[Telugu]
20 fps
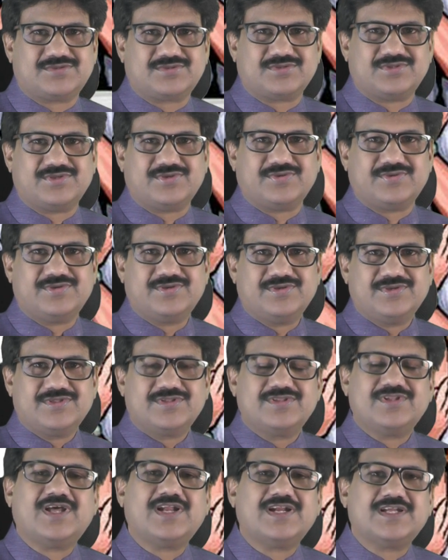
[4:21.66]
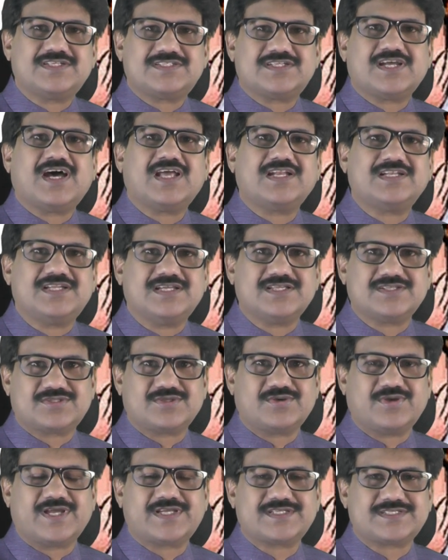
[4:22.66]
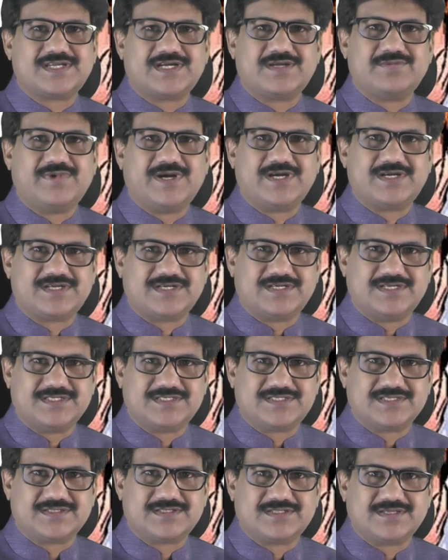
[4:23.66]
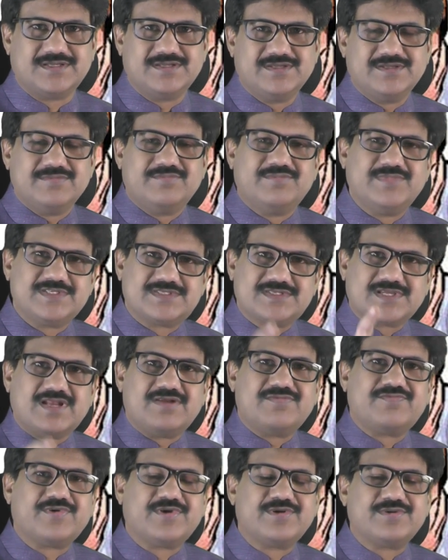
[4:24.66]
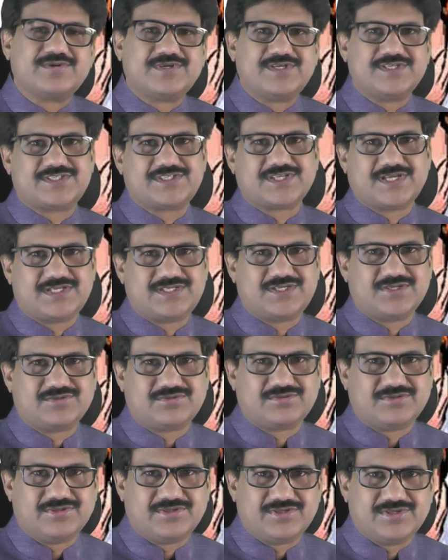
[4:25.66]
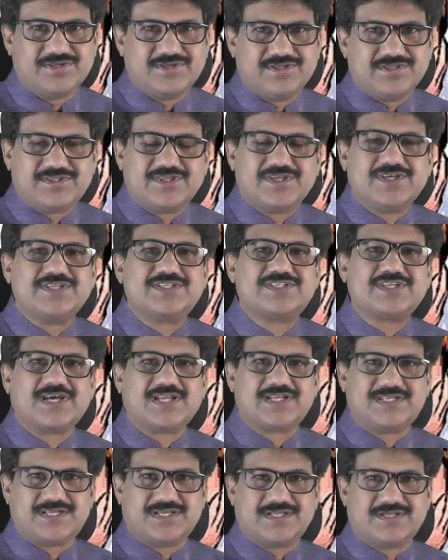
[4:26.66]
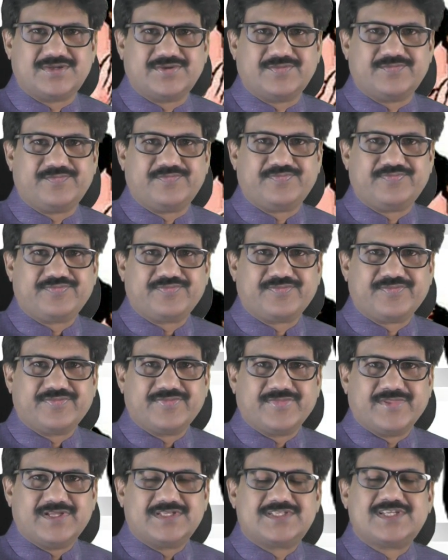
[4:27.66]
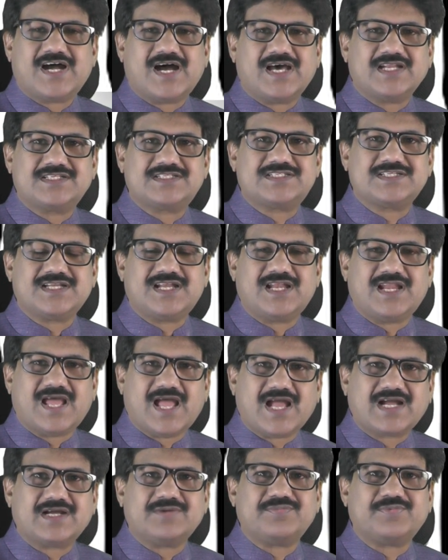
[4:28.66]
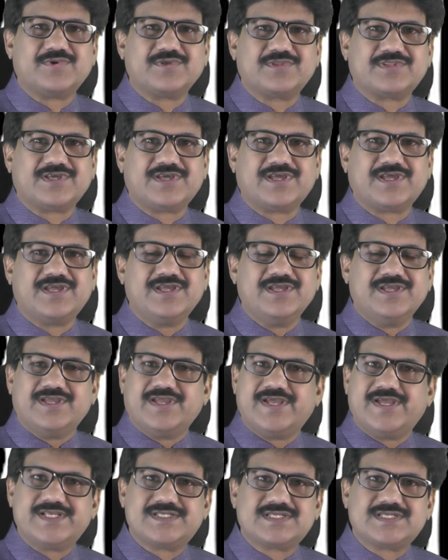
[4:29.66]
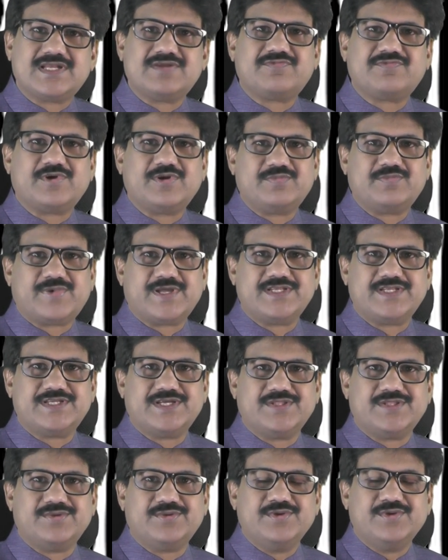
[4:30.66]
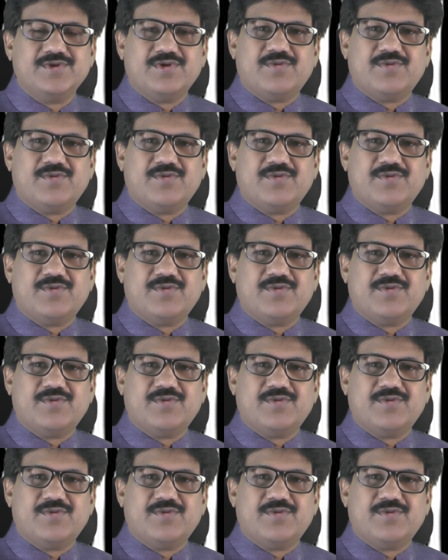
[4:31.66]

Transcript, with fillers: అవుతుంది దానికి ఛార్జ్ చేస్తాం ఎక్సైడ్ బ్యాటరీ డిశ్చార్జ్ మీ సెల్ ఫోన్ డిశ్చార్జ్ అవుతుంది తిరిగి ఛార్జ్ చేద్దాం ఛార్జ్ లేకపోతే ఏ సెల్ ఫోన్ పనిచేయదు